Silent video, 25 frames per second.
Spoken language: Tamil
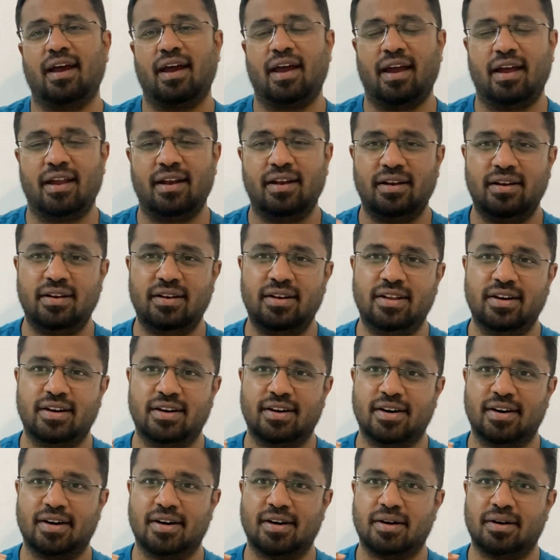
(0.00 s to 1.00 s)
அண்ட்
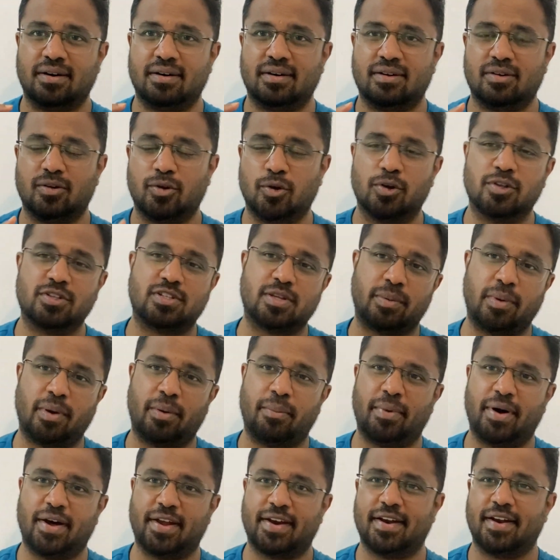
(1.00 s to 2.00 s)
uh, லுலுசபா
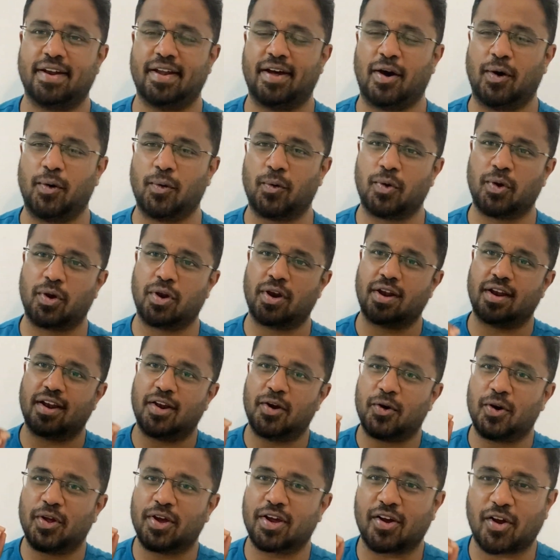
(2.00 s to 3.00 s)
மாறன்
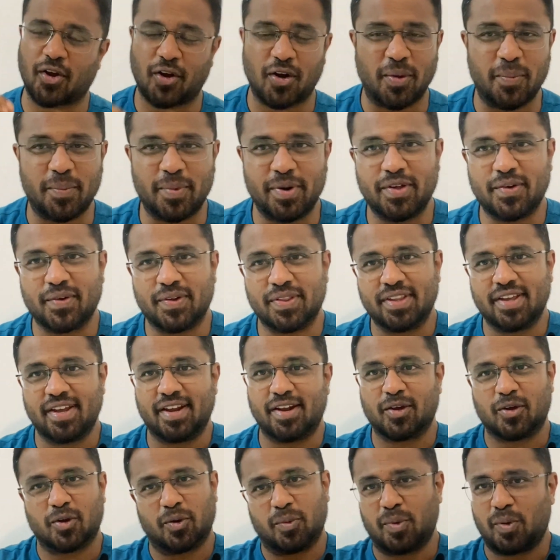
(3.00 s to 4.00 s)
அவங்களோட காமெடி வந்து
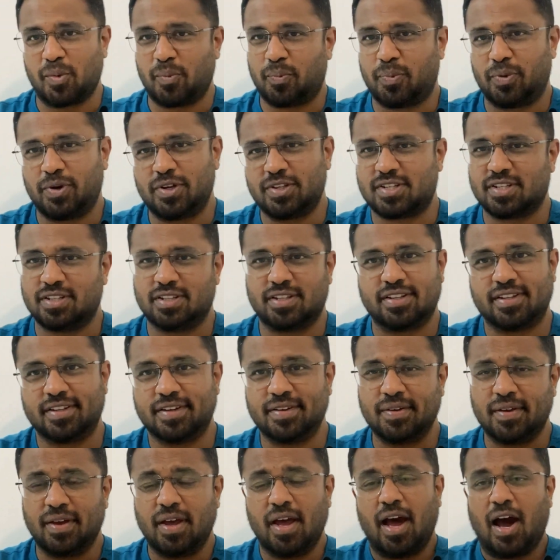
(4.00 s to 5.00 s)
எனக்கு ரொம்ப பிடிச்சிருந்தது
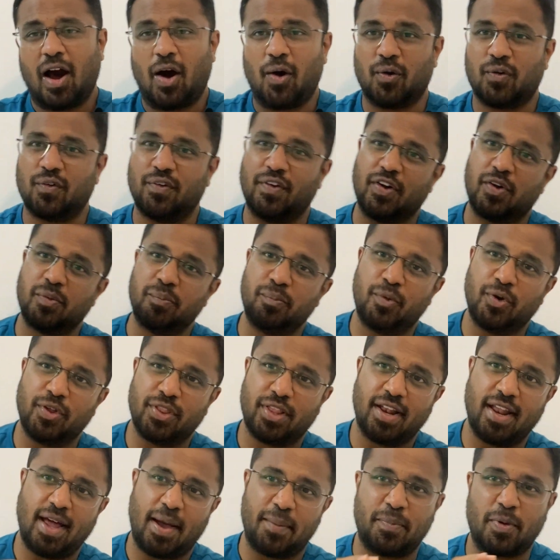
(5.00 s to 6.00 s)
அவங்க
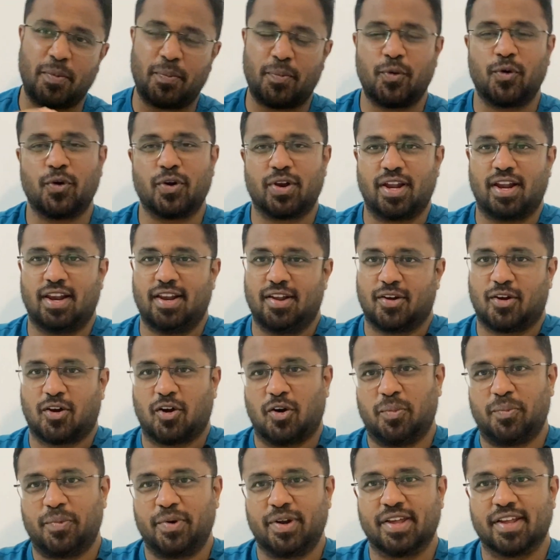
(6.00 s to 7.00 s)
வரும்போதெல்லாம் அப்பப்போ ஒரு நல்ல
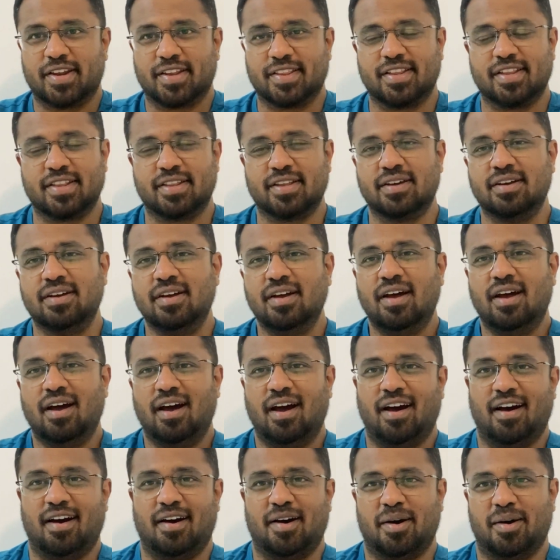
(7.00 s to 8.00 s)
காமெடி இருந்தது
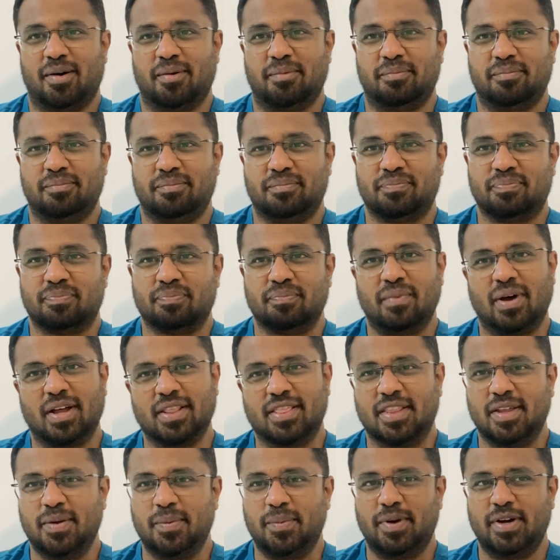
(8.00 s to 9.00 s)

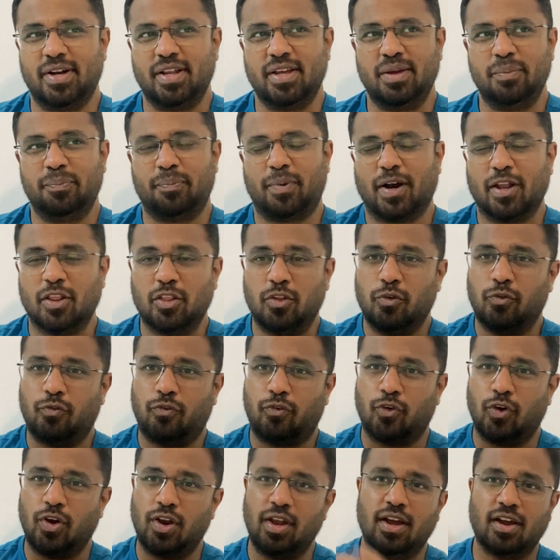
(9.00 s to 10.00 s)
மற்றபடி படத்தை
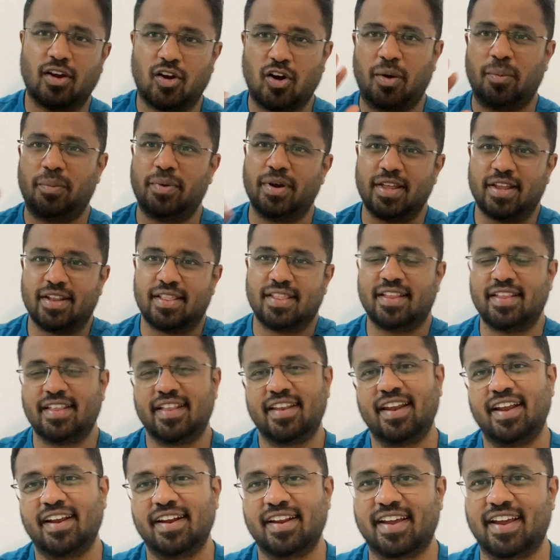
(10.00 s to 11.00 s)
ஃபுல்லாக காமெடி
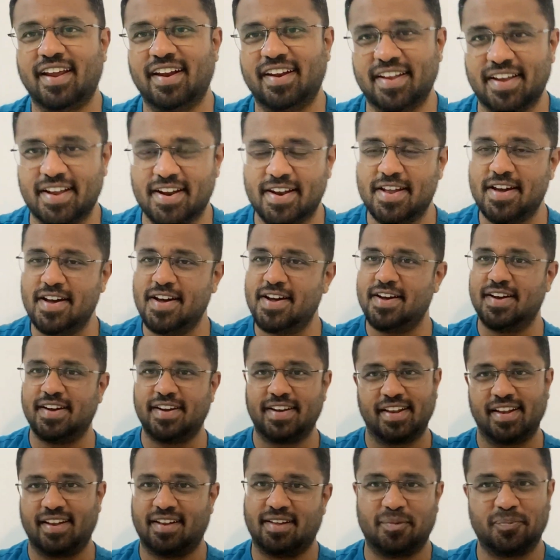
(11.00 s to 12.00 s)
இருந்ததுன்னு கேட்டிங்கன்னா
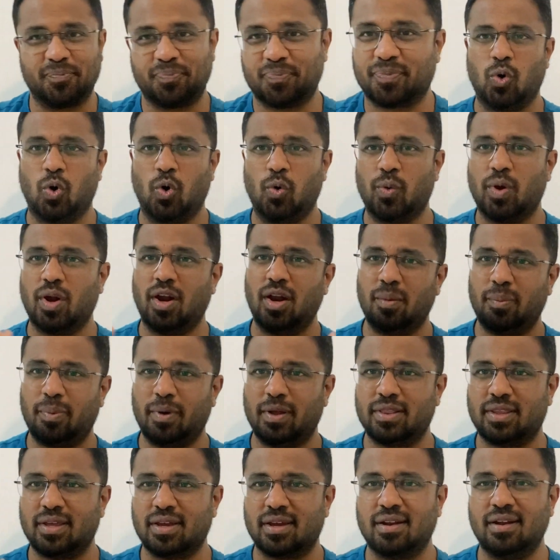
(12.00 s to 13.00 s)
இல்லை ஓவரால்
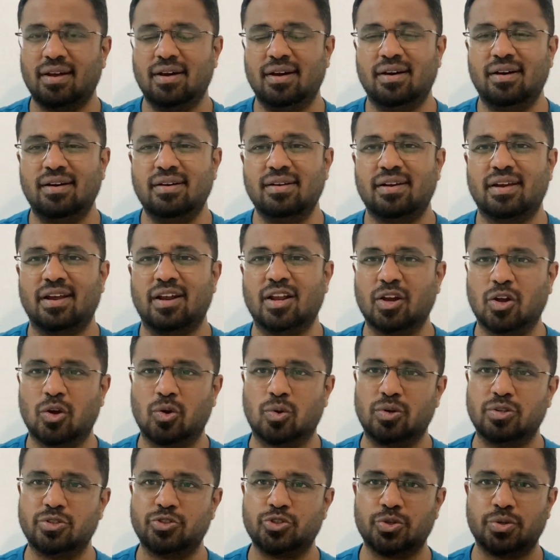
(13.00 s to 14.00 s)
பார்த்தீங்கன்னா எனக்கு
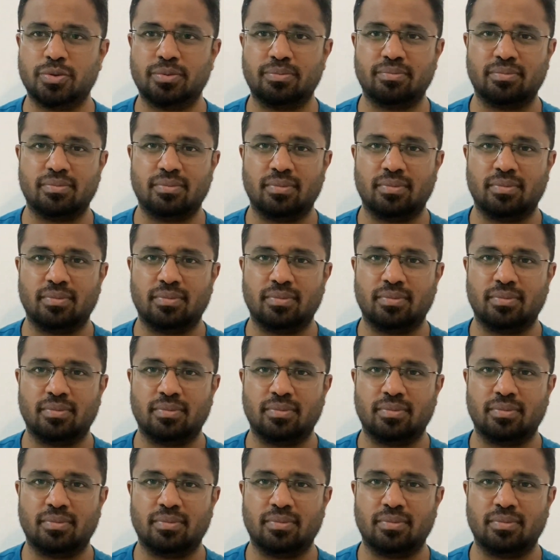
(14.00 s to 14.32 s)
கொஞ்சம்